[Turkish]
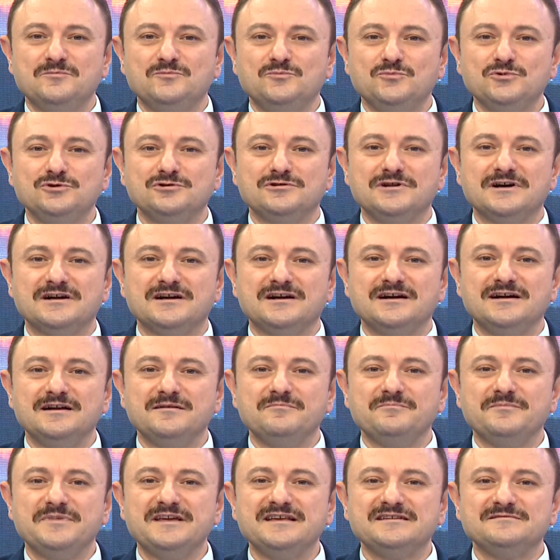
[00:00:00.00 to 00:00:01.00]
mutlaka
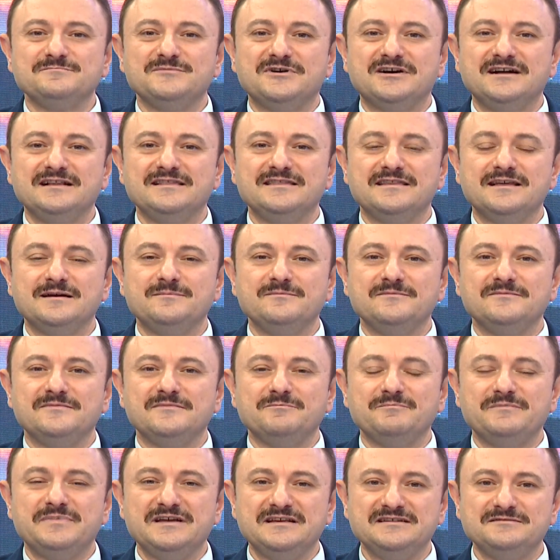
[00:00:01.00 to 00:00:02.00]
Bezmi Alem,
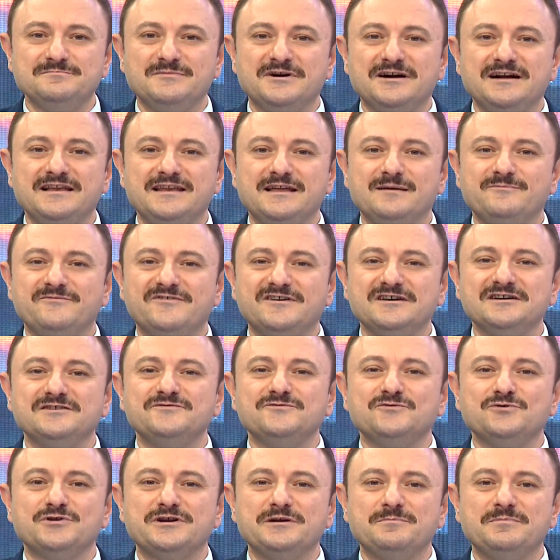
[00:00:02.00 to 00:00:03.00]
Bezmi Alem
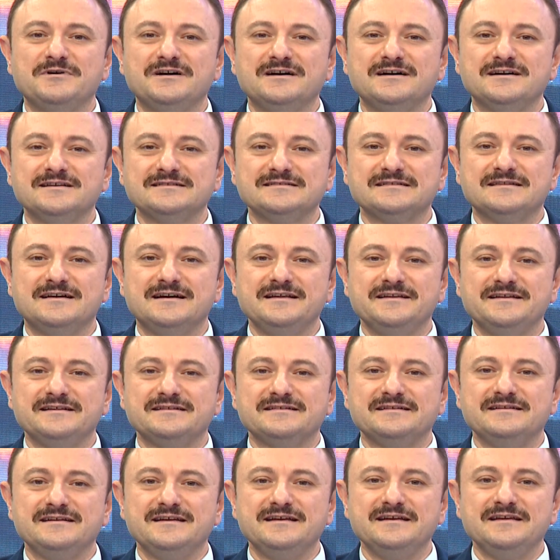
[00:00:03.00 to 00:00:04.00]
Vakıf Kureba
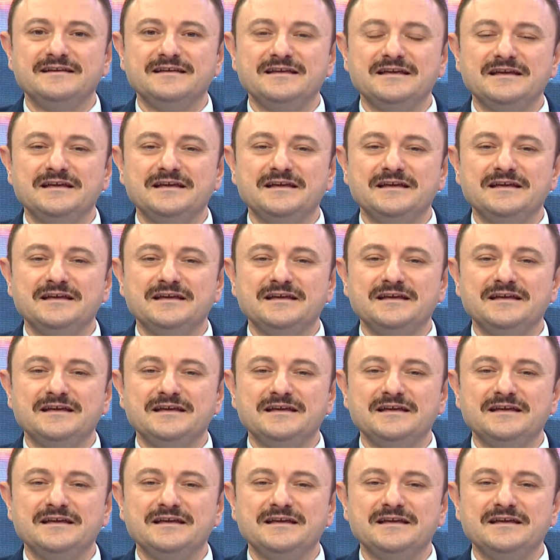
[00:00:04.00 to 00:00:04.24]
Hastanesi'ne